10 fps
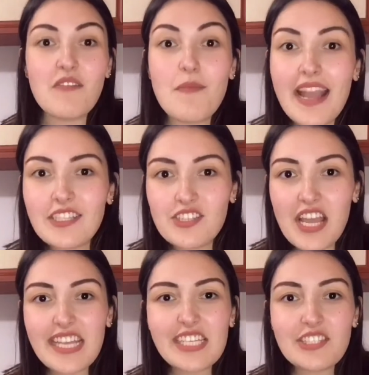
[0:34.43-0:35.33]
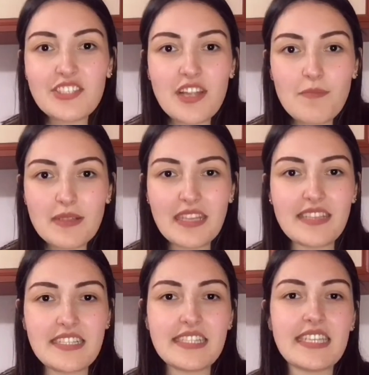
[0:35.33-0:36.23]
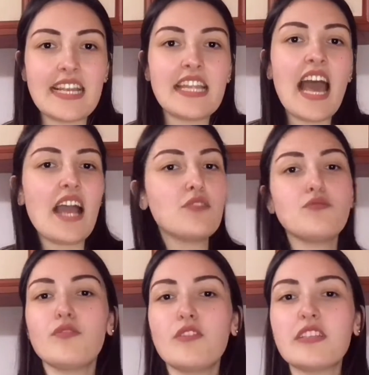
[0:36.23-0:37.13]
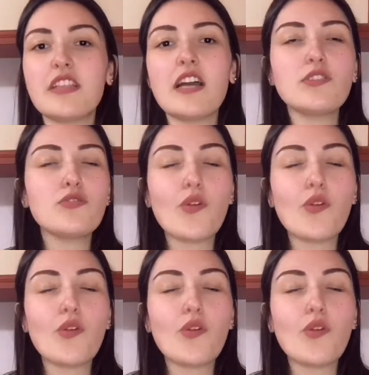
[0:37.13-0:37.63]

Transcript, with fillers: Ve bence içine patates giren her türlü gıda